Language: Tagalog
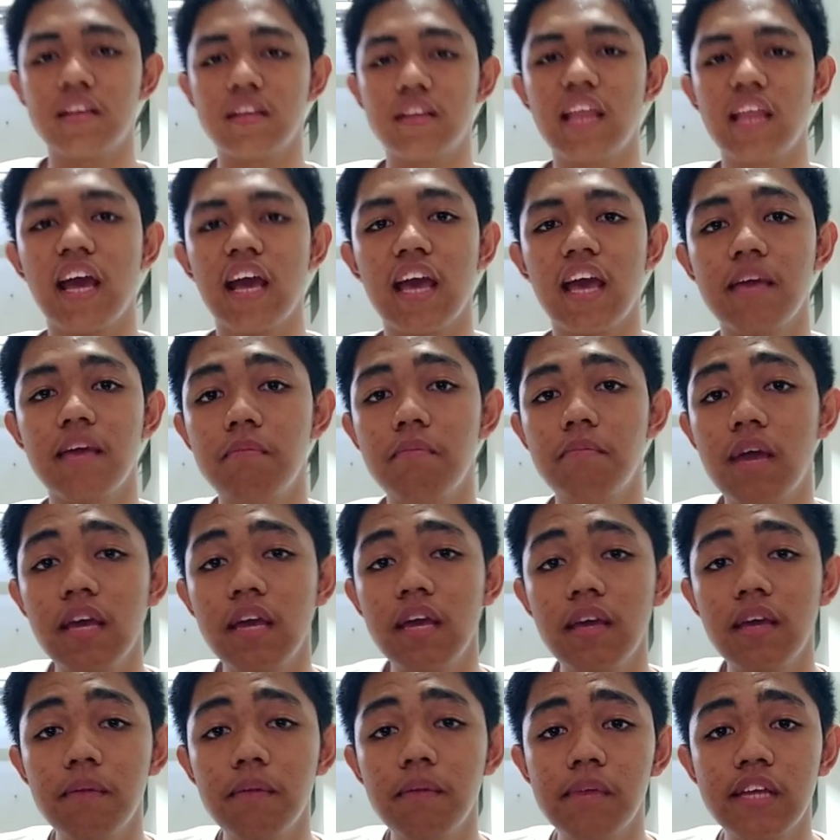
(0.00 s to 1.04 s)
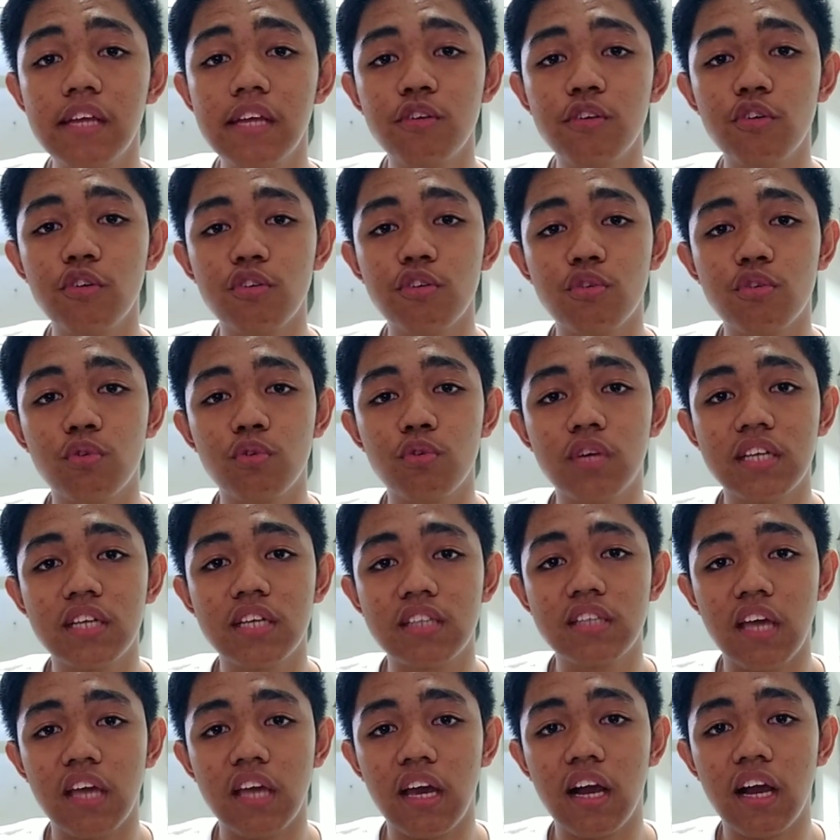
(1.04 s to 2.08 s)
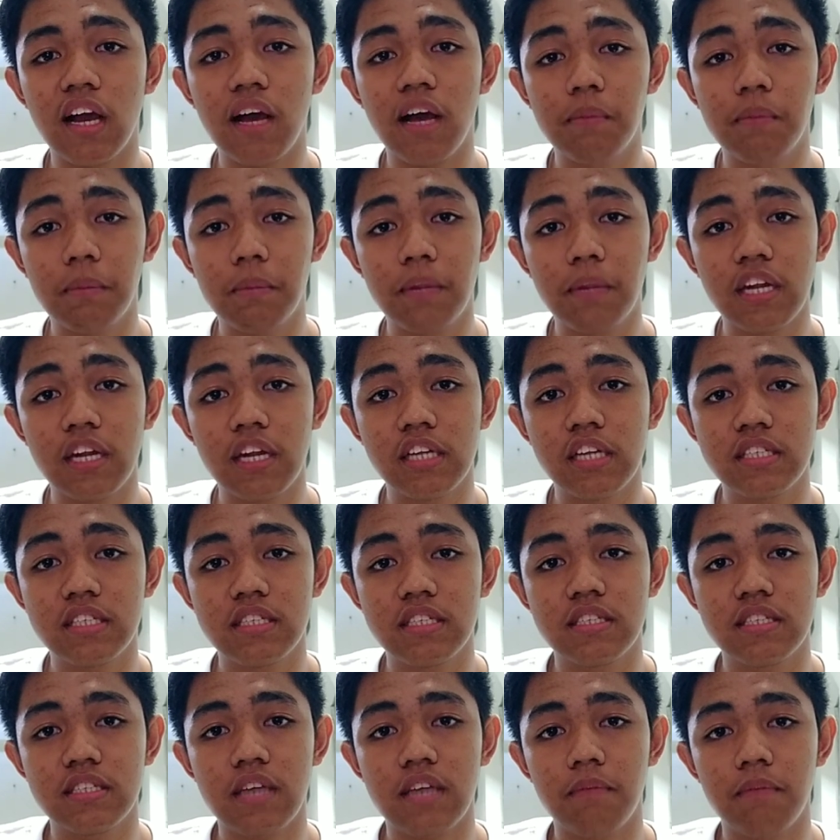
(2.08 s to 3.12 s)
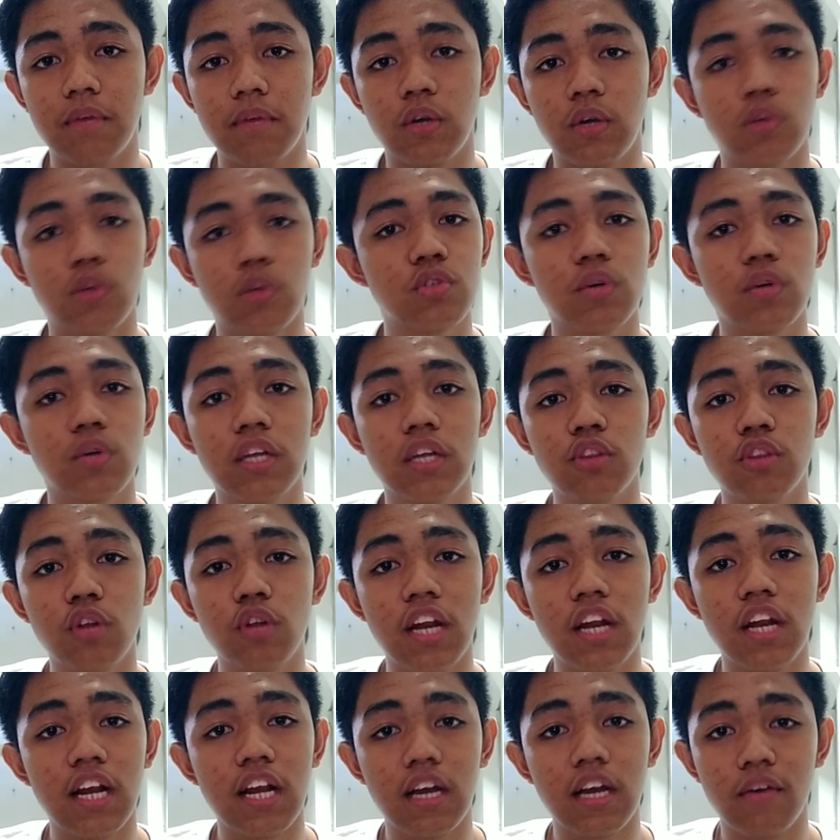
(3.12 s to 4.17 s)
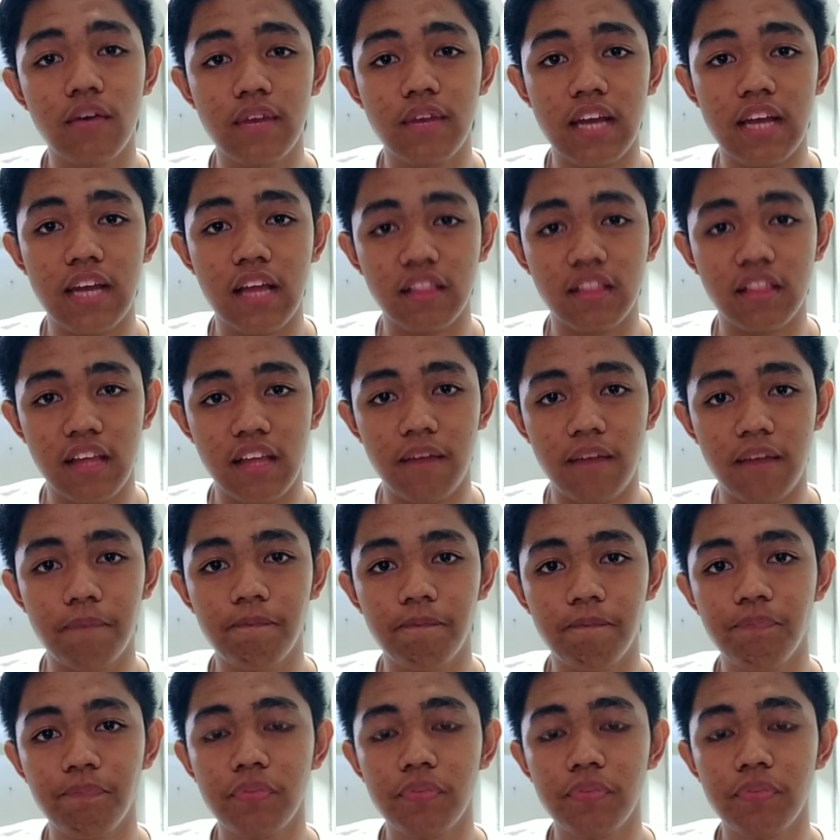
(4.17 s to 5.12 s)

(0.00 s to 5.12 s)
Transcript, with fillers: Teka, iba, iibahin ko yung rule kasi ang haba pala ng sinasabi ko. So, ganito na lang gawin natin.